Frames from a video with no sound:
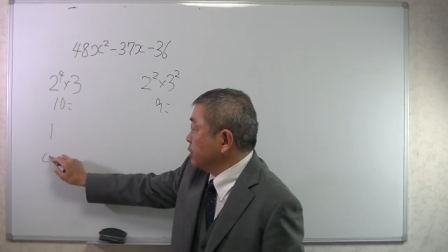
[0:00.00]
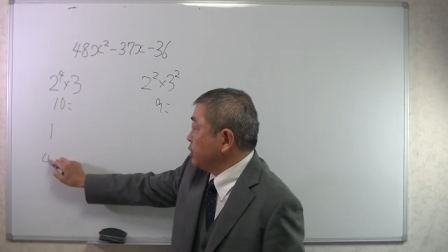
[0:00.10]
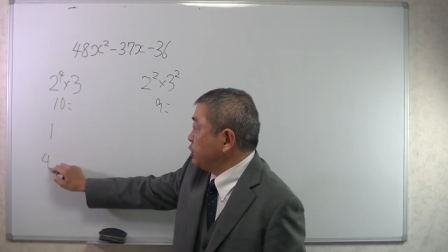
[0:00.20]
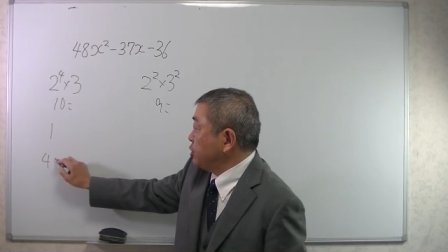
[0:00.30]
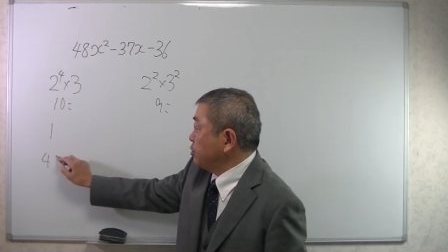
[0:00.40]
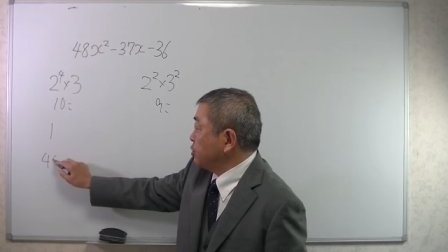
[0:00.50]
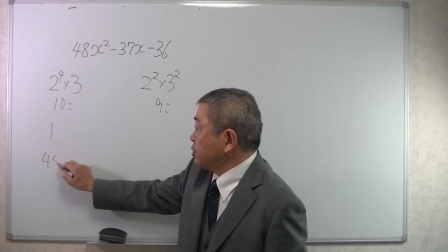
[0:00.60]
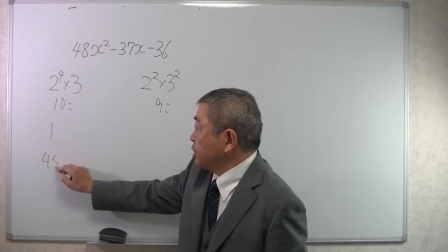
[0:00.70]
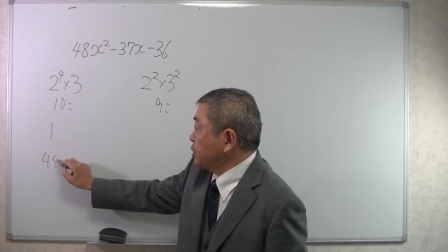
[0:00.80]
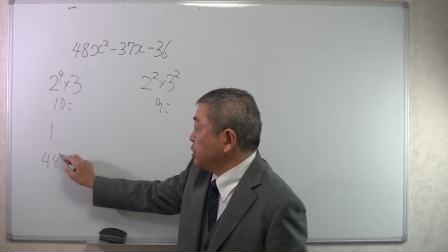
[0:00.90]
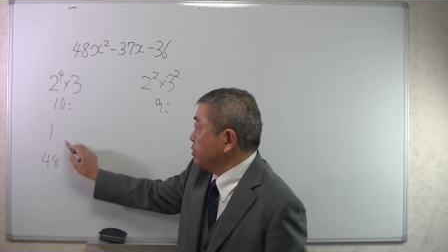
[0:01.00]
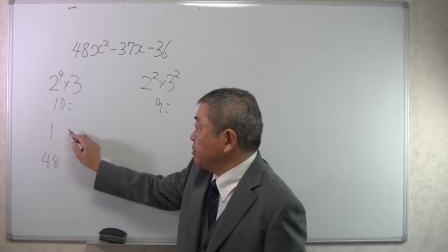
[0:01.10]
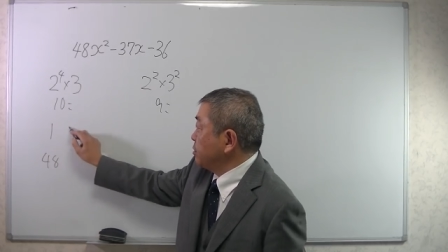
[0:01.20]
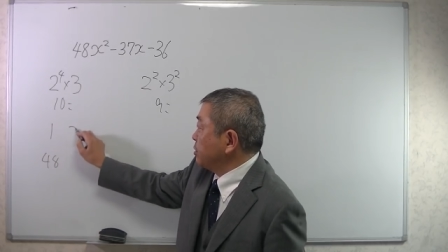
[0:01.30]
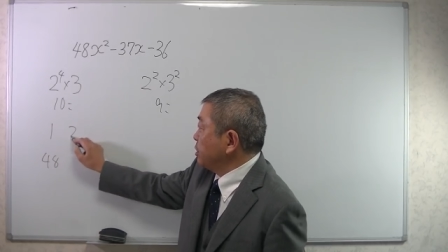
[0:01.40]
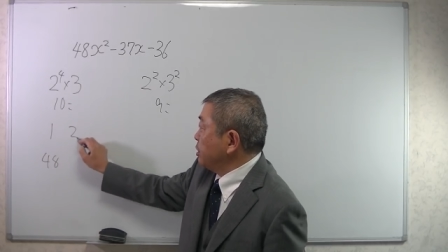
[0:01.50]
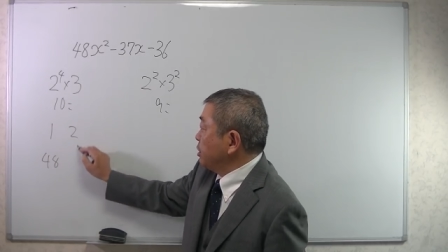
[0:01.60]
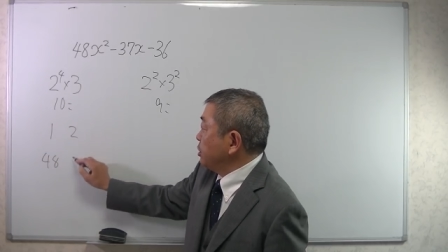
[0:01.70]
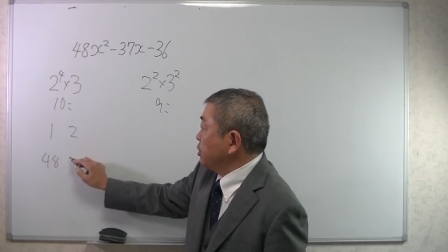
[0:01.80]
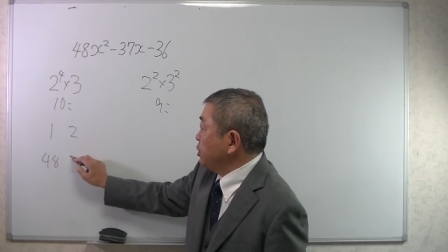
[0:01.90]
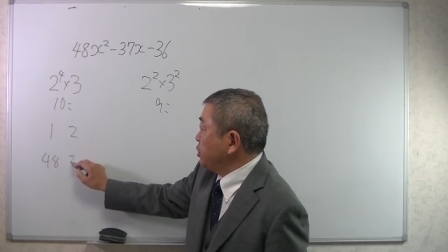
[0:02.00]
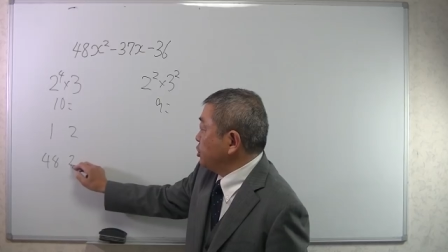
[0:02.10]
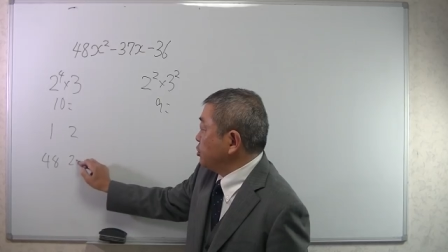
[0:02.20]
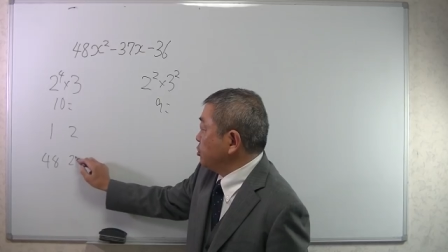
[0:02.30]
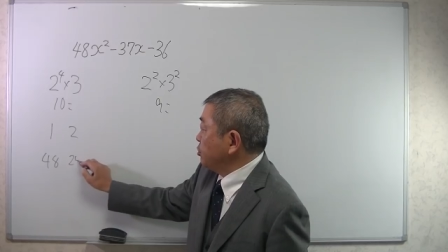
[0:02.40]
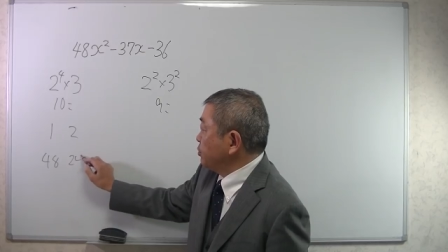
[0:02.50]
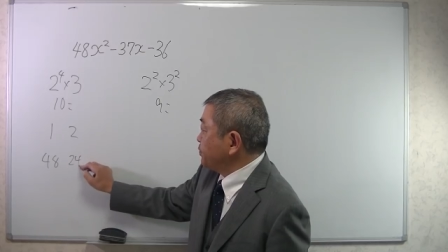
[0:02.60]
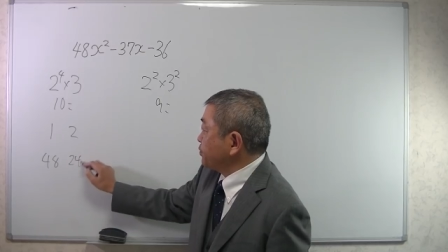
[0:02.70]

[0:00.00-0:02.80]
1 4 8 2 2 4